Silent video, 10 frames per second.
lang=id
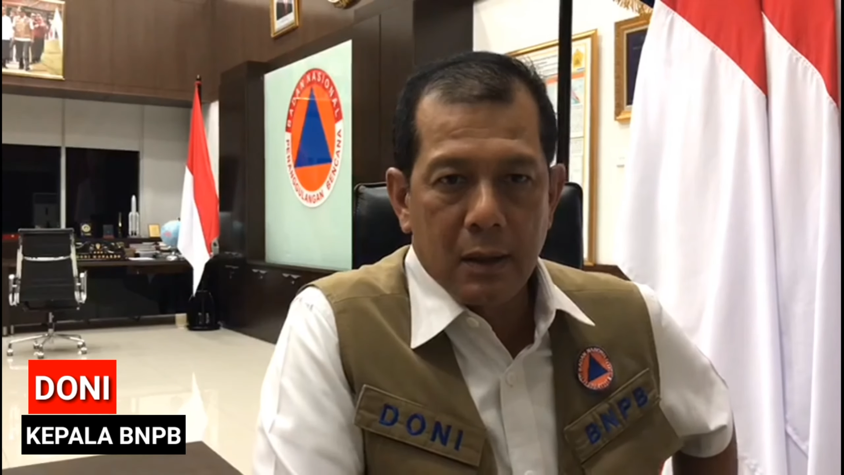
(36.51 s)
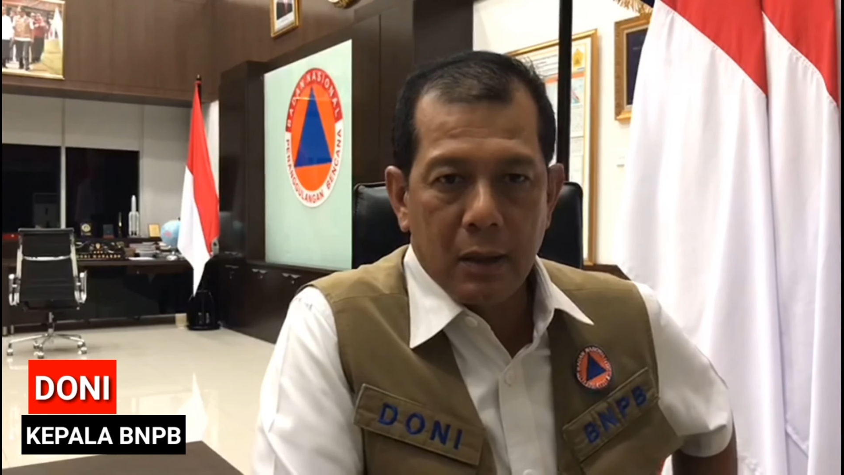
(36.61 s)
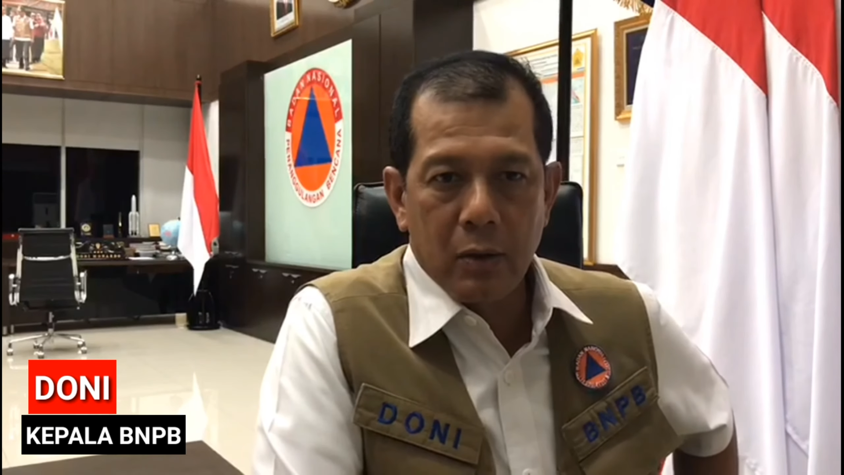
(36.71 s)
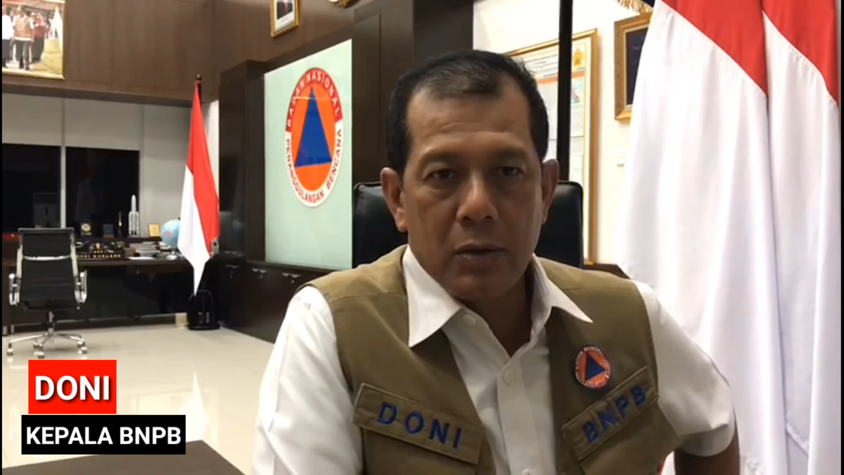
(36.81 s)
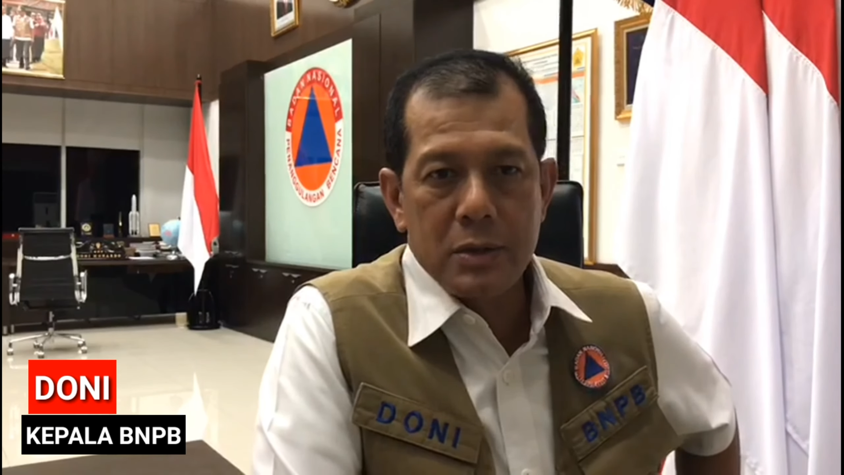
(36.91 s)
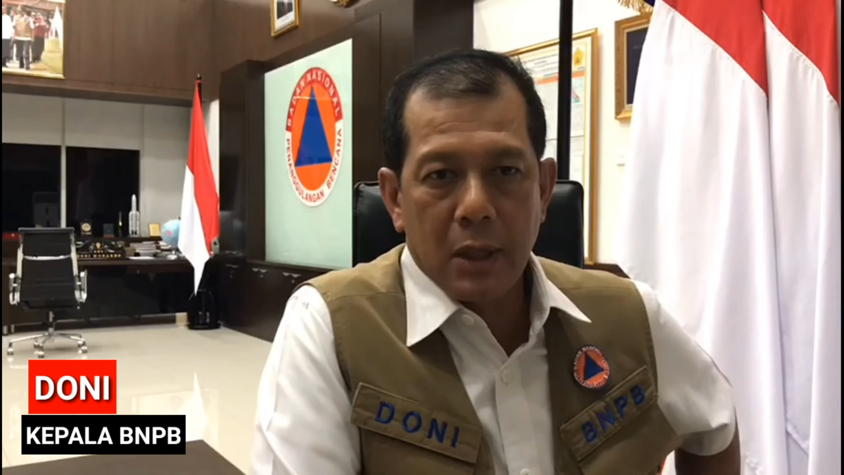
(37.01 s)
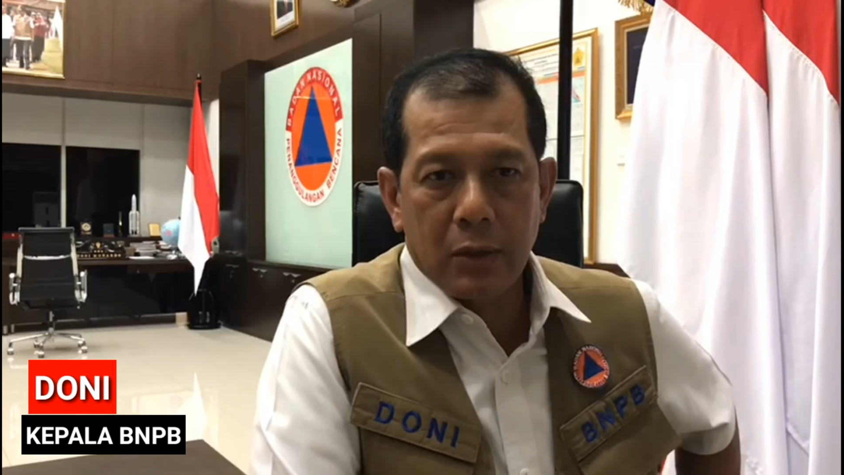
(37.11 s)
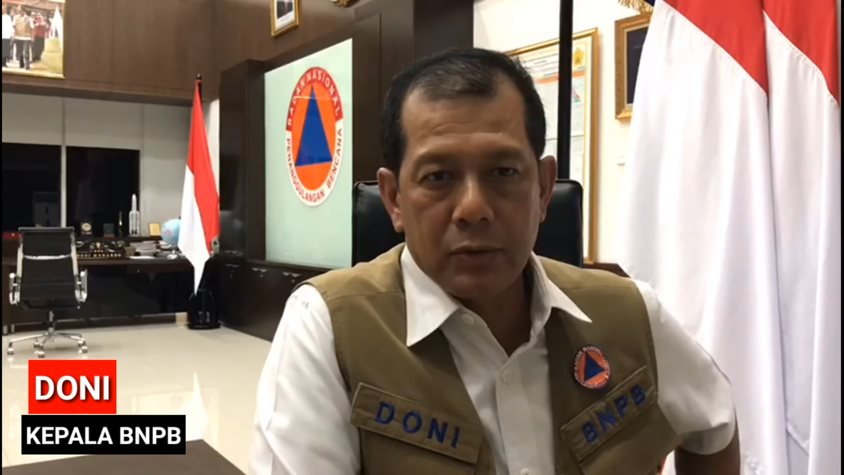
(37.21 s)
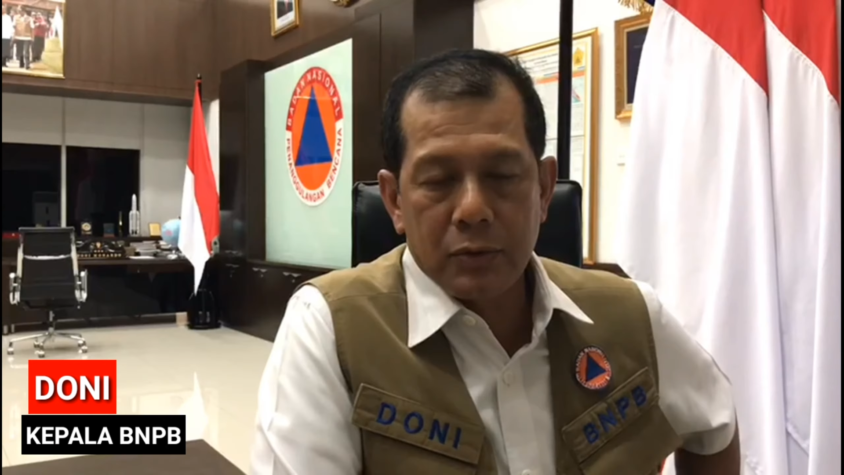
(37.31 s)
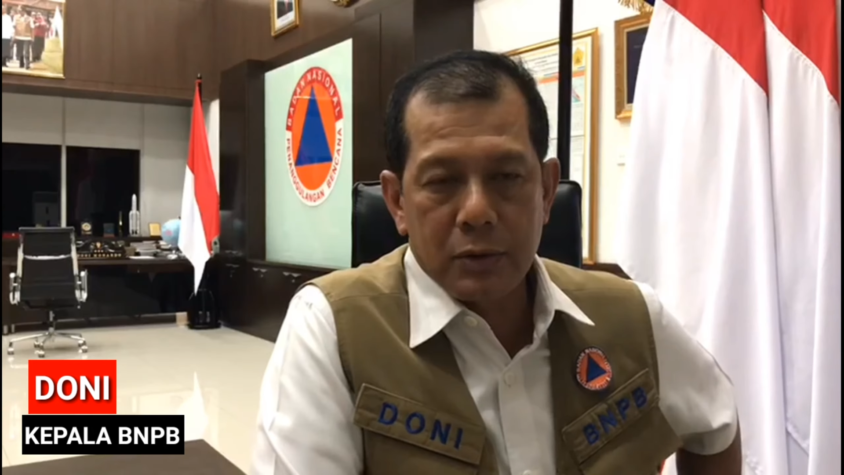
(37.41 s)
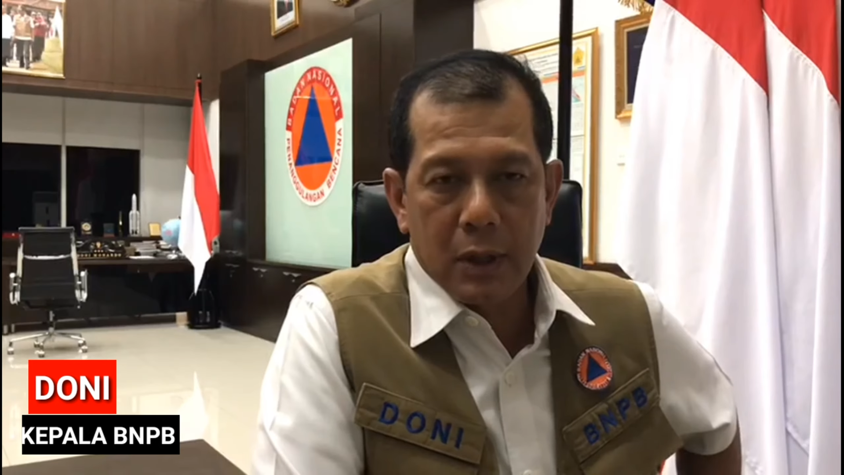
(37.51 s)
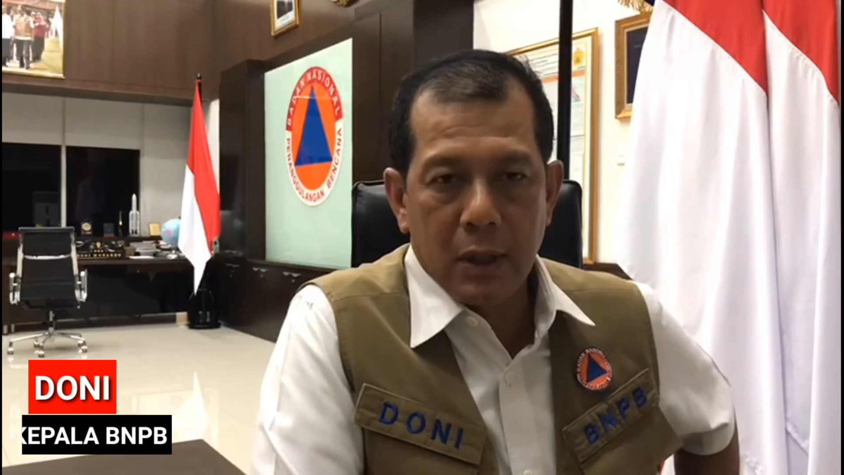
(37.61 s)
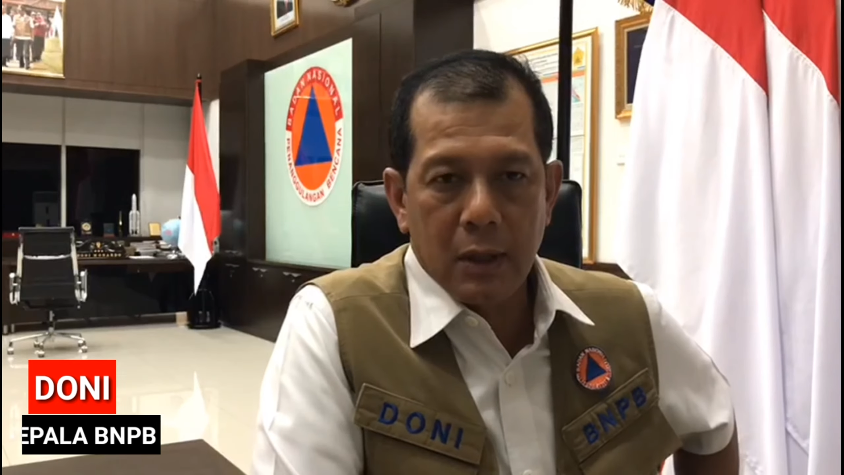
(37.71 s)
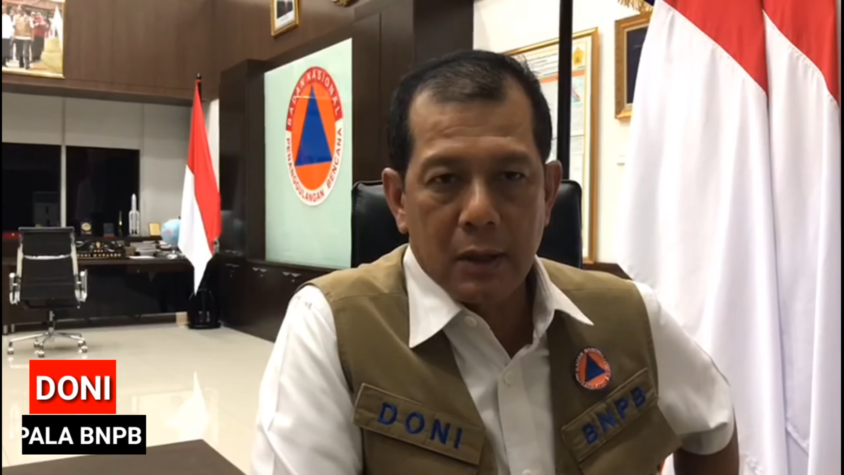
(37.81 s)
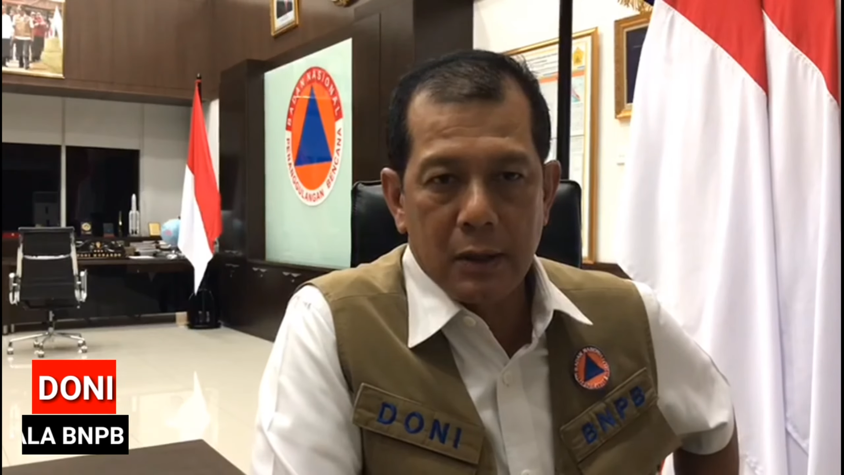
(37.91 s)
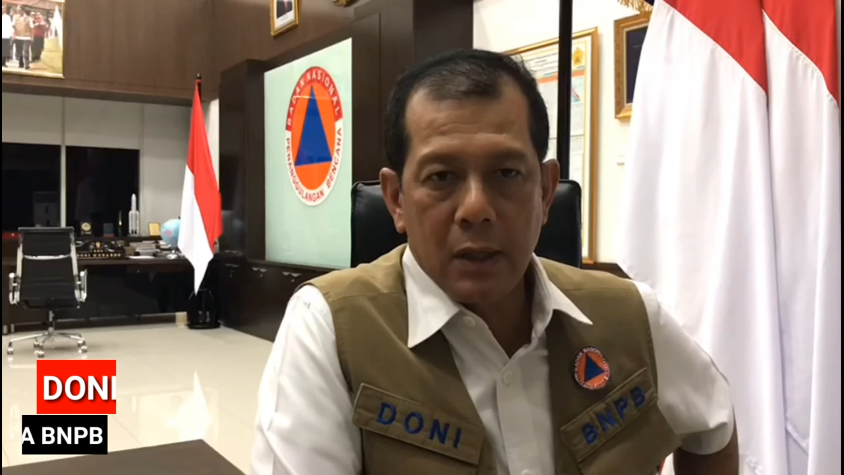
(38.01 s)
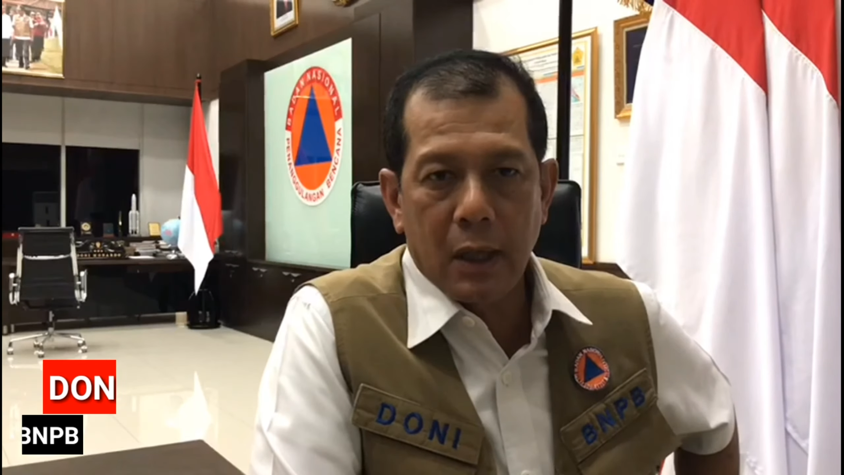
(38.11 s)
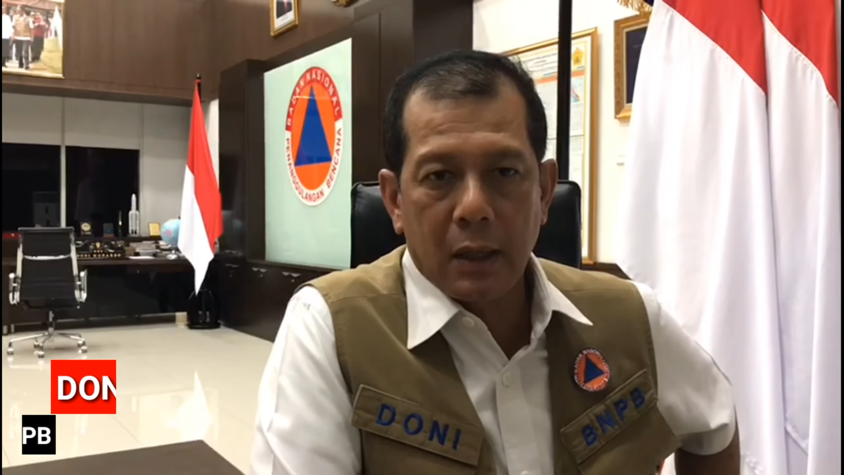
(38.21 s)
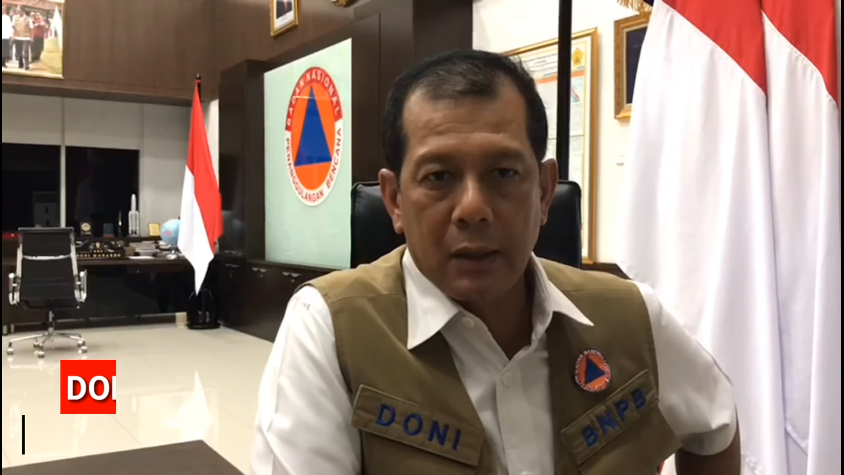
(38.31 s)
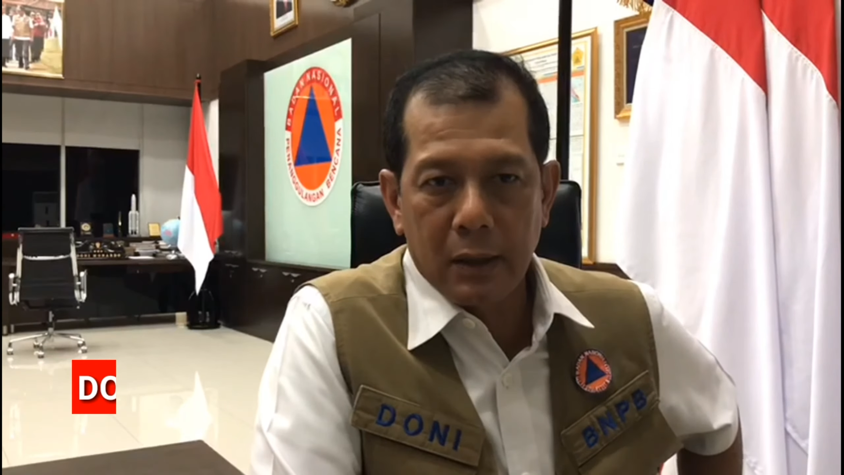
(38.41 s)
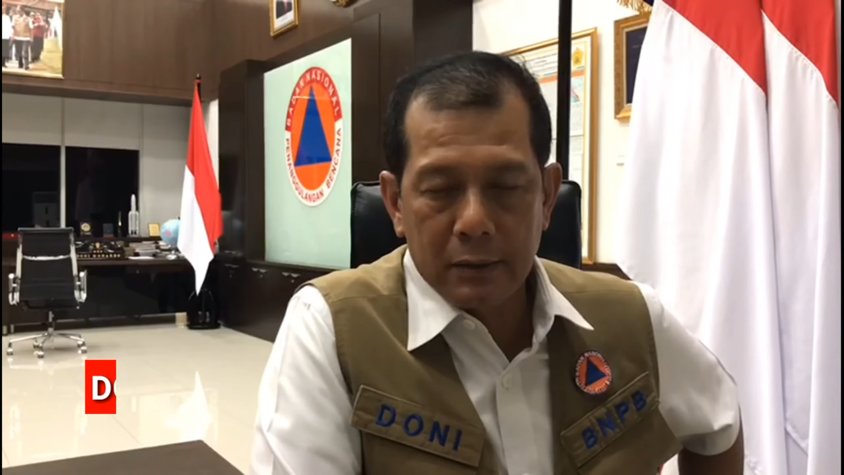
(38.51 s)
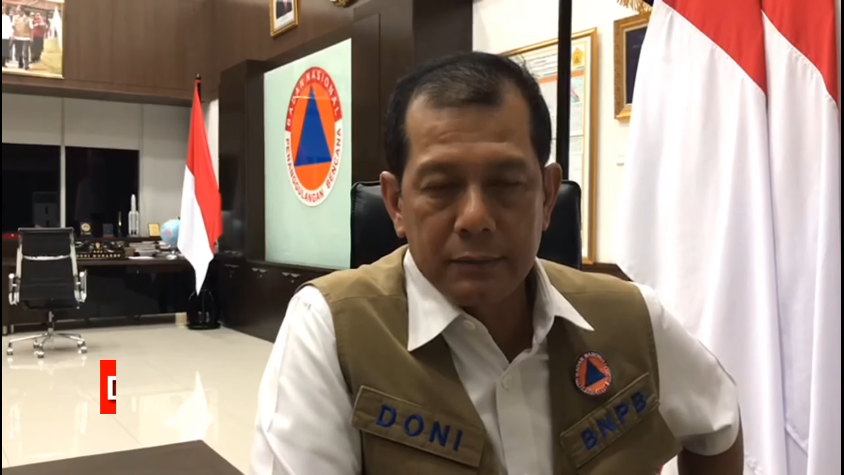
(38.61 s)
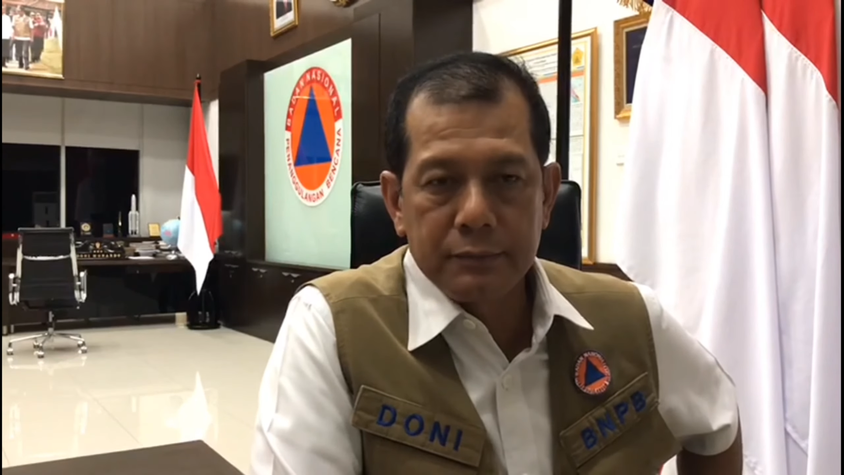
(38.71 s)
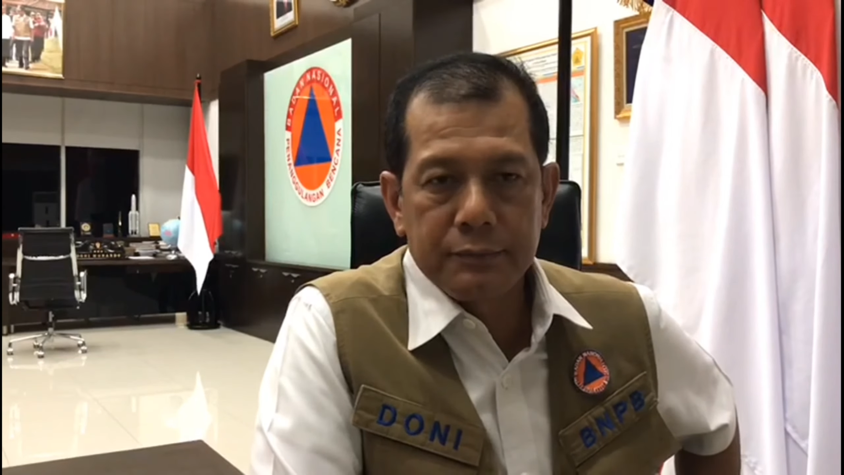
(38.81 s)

Indonesia khususnya di Jakarta.